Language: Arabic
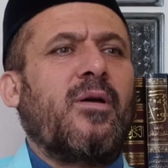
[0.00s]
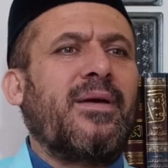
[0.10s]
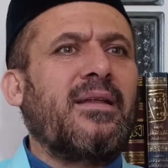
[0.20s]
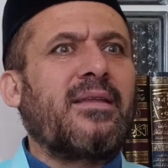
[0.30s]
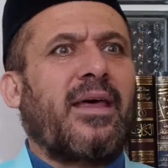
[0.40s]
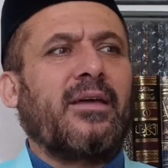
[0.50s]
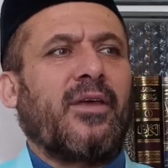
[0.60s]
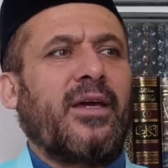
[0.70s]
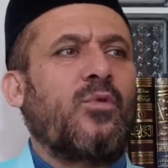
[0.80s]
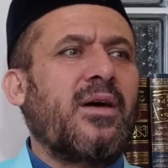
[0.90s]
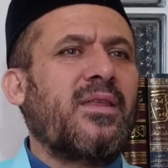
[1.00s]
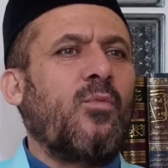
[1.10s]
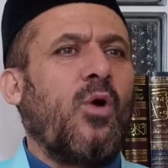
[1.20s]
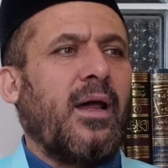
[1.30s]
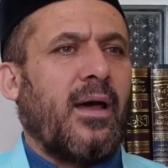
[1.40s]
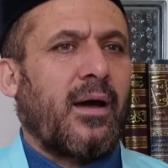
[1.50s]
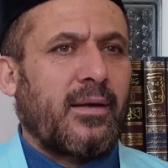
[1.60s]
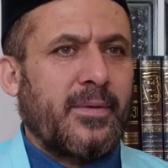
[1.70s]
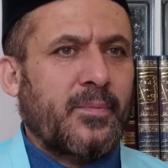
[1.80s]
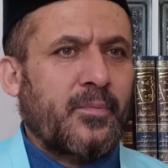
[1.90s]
بين النقيضين وهذا محال عقلي